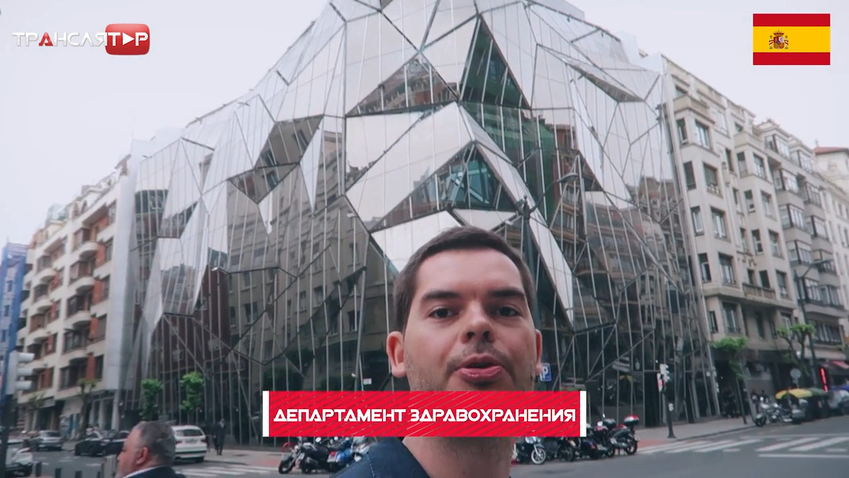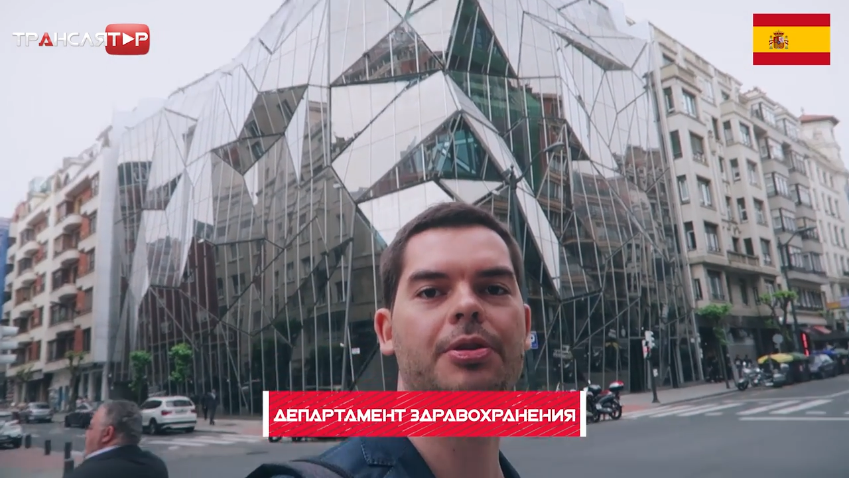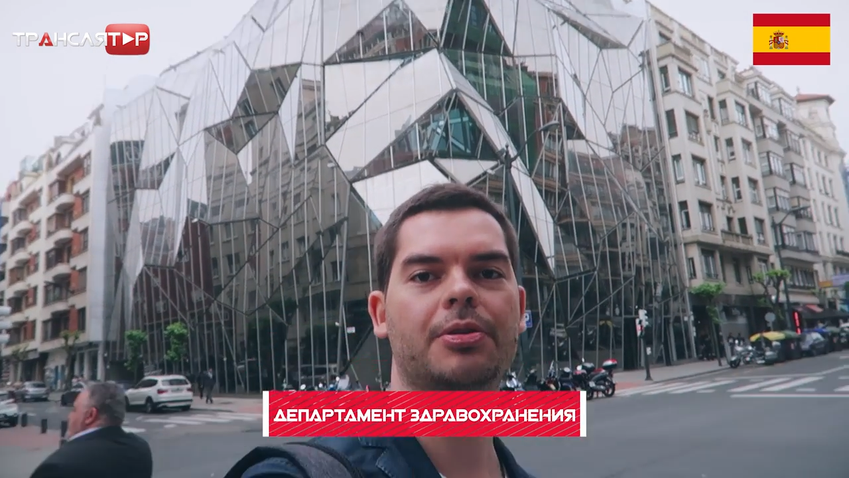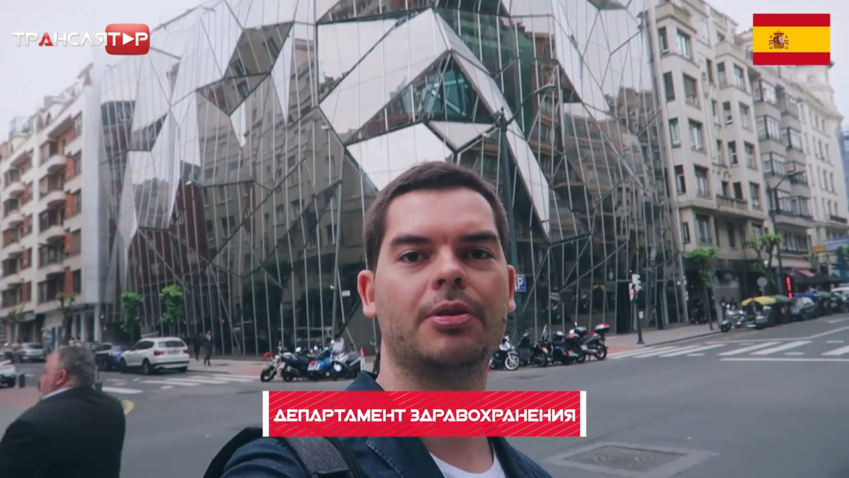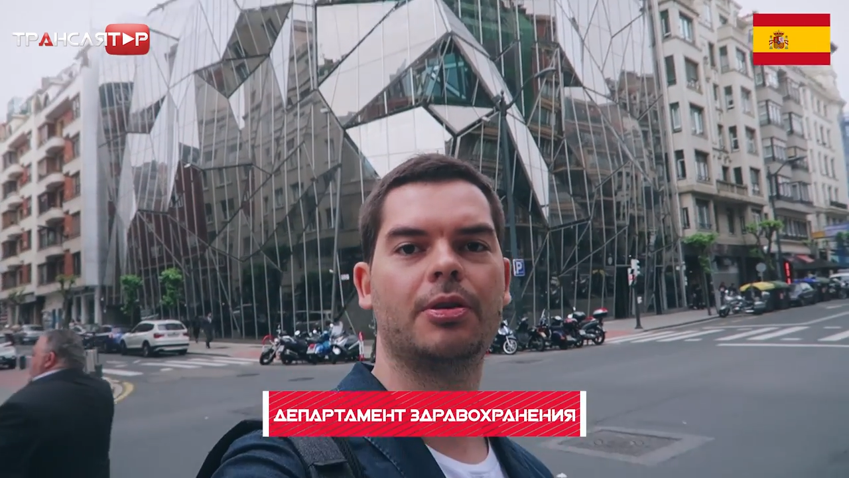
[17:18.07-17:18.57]

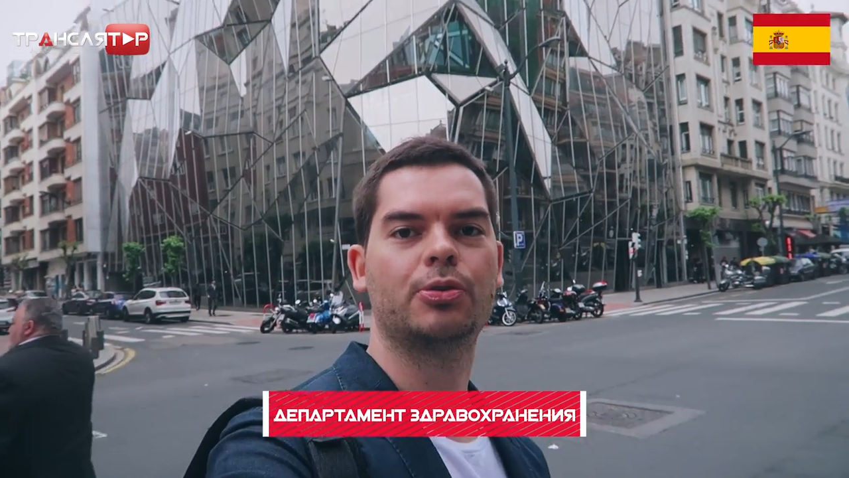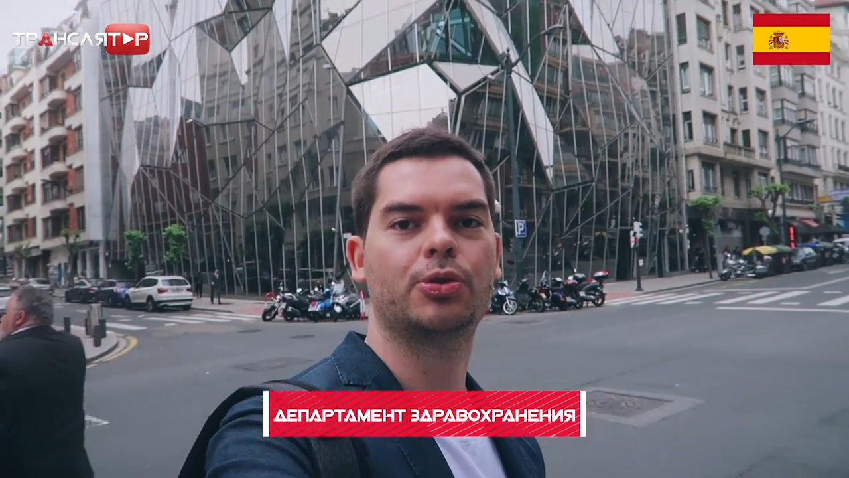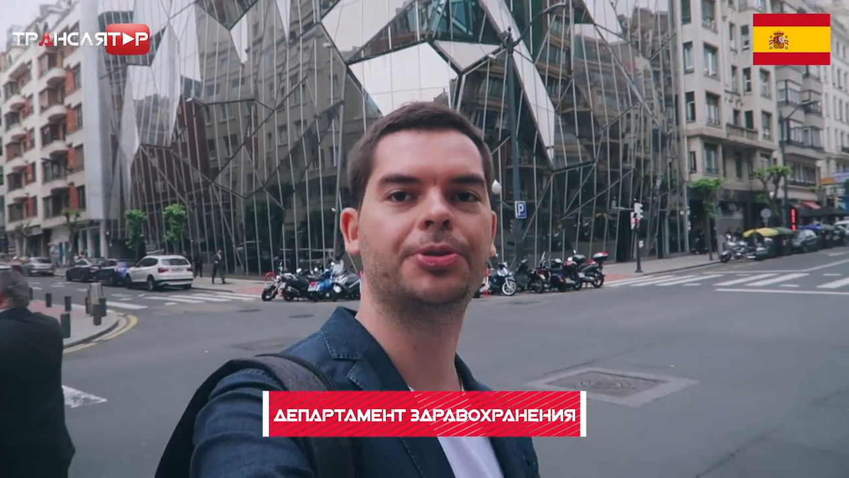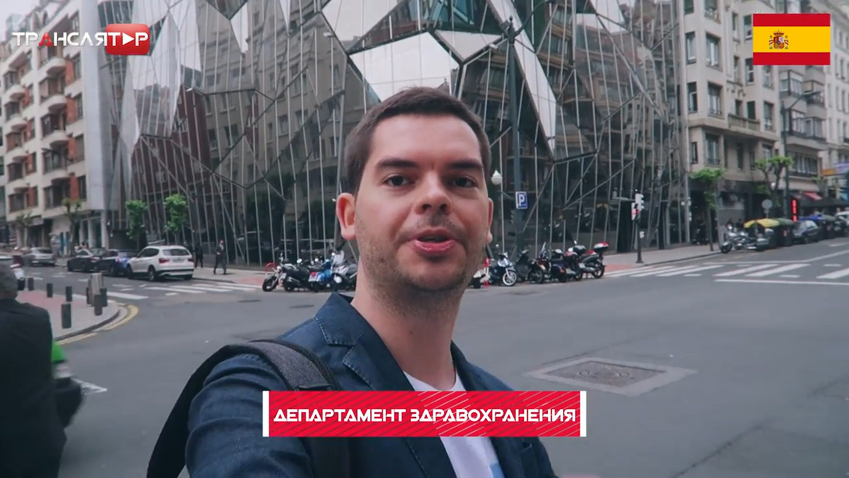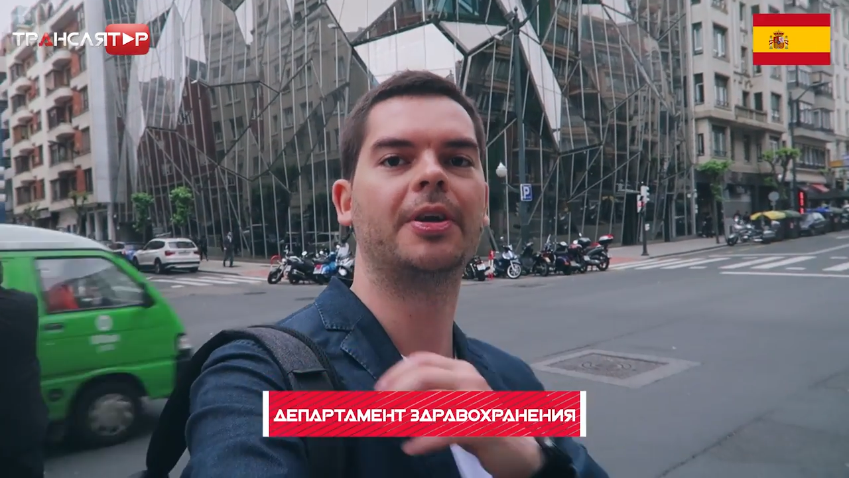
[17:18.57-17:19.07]
очень
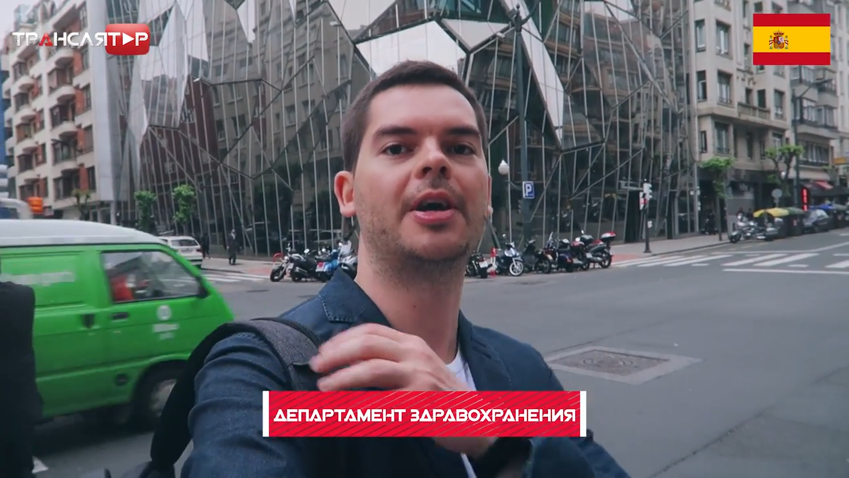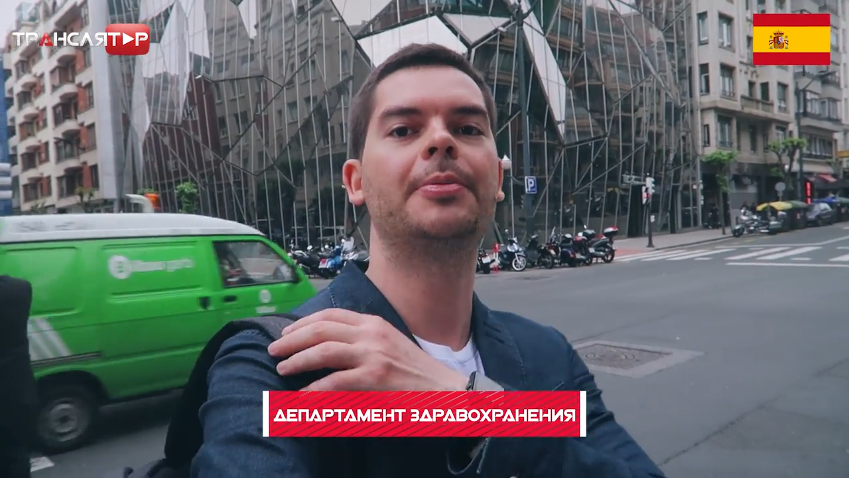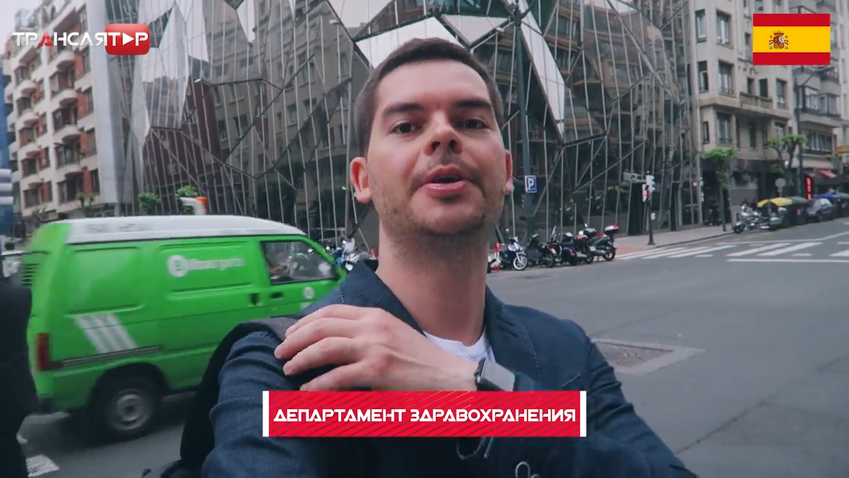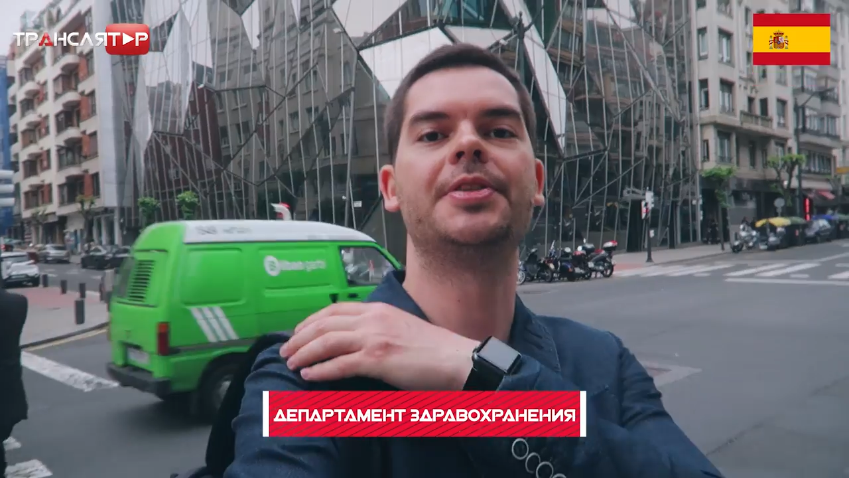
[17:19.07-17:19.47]
жесткие рамки